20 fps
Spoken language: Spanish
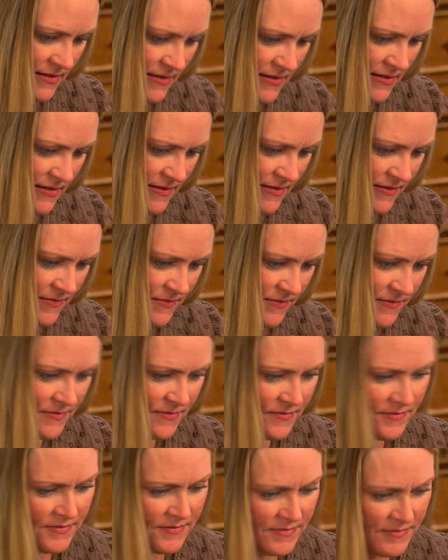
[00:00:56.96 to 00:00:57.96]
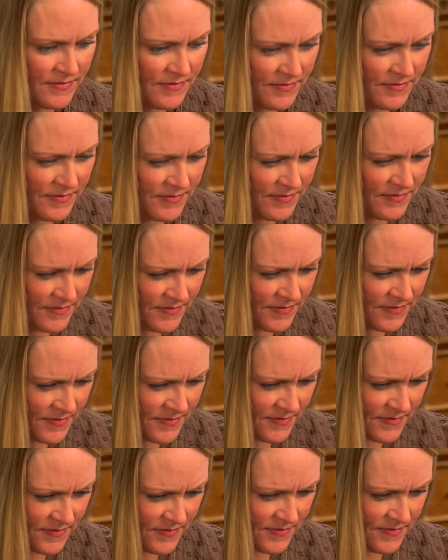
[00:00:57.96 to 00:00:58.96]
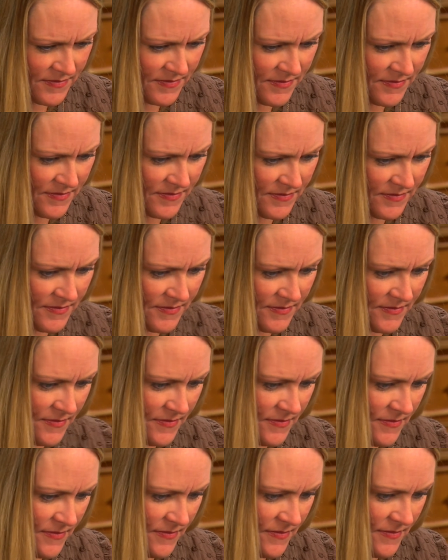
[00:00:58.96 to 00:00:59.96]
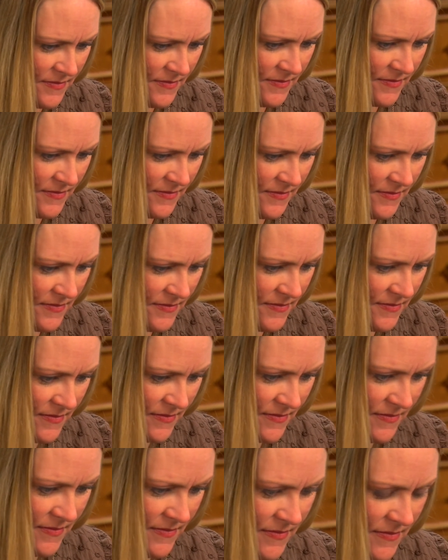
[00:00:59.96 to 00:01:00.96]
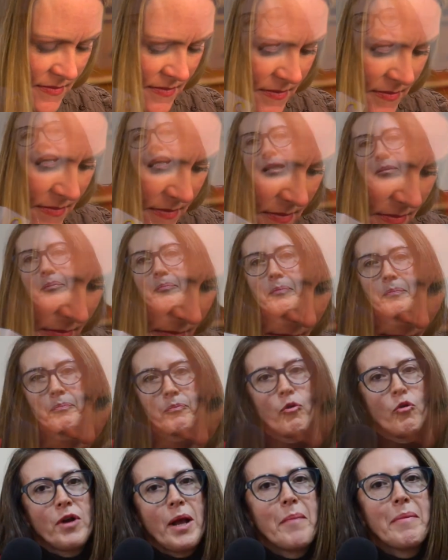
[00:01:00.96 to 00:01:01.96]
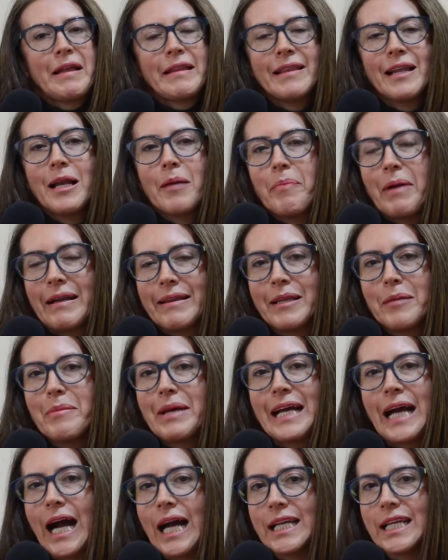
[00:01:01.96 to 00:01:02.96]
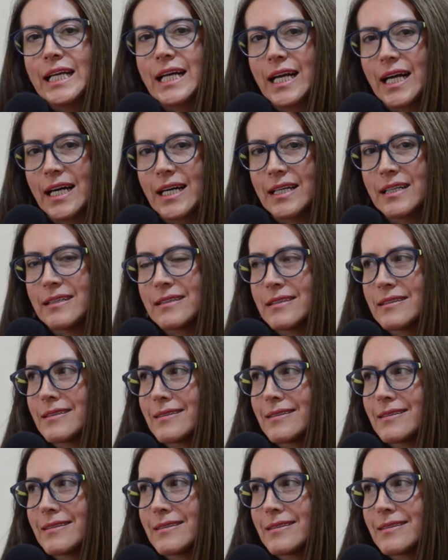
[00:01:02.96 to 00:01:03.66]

nuestro sueño en ese, en ese momento además de puramente la parte mecánica